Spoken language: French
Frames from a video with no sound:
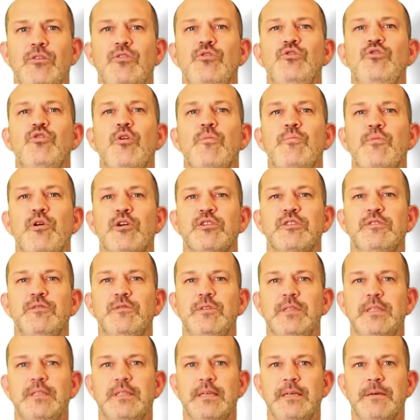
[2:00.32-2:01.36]
une
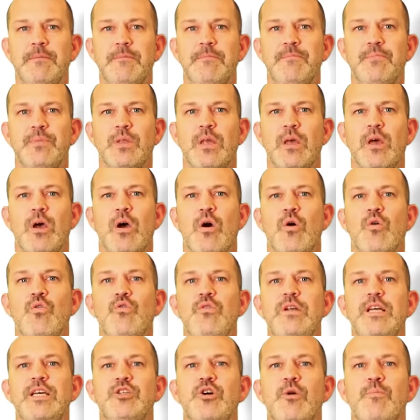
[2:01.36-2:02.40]
opportunité où
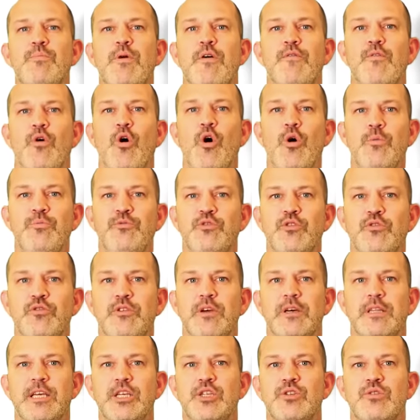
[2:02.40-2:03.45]
les gens peuvent
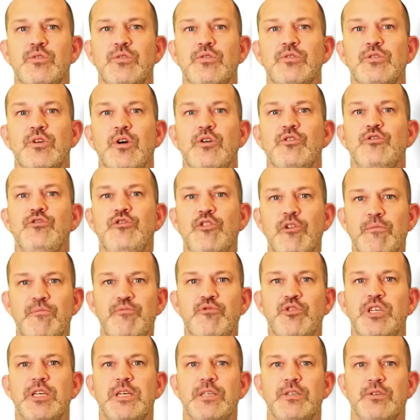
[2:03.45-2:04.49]
obtenir des choses
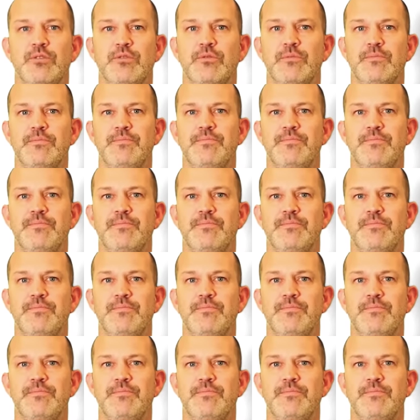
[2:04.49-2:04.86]
depuis chez eux.